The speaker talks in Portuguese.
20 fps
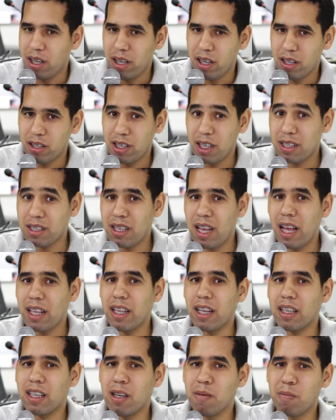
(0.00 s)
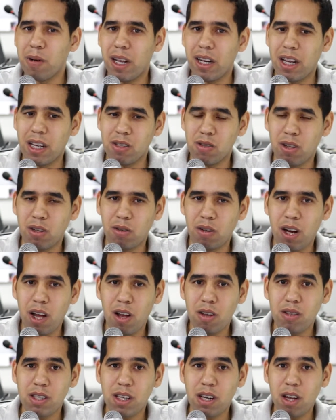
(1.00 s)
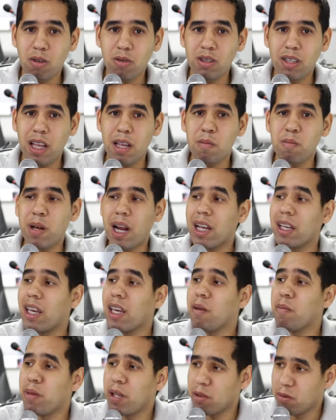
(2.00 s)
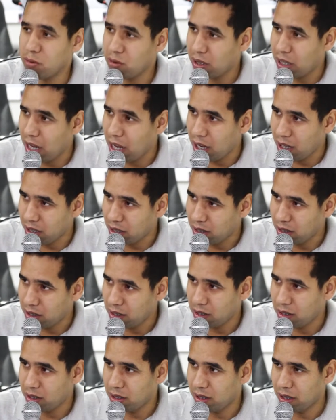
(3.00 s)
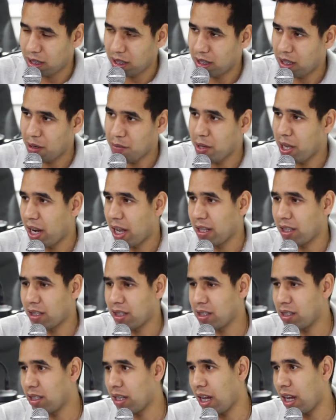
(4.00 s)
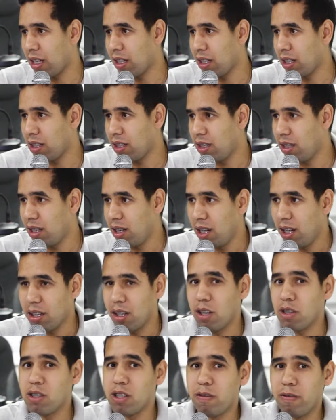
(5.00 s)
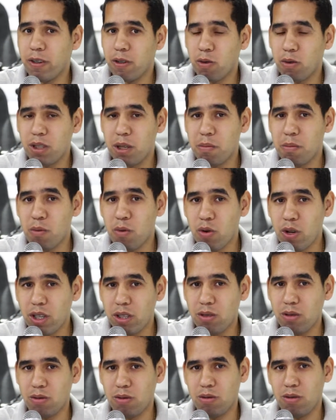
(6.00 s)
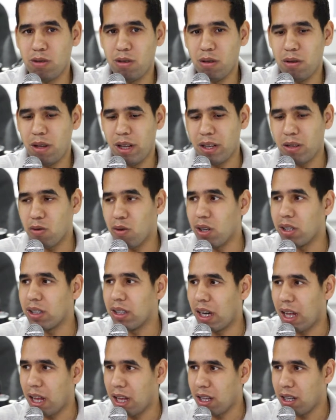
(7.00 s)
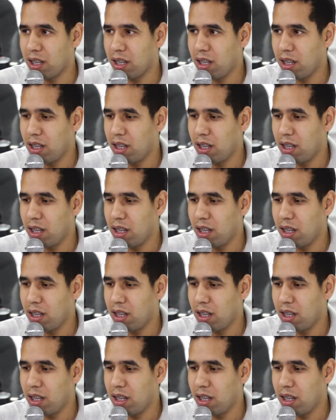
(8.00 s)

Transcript: E você sai daqui para ir na zona rural, você não tem para quem perguntar na, na beirada da estrada. Então isso dificulta muito encontrar.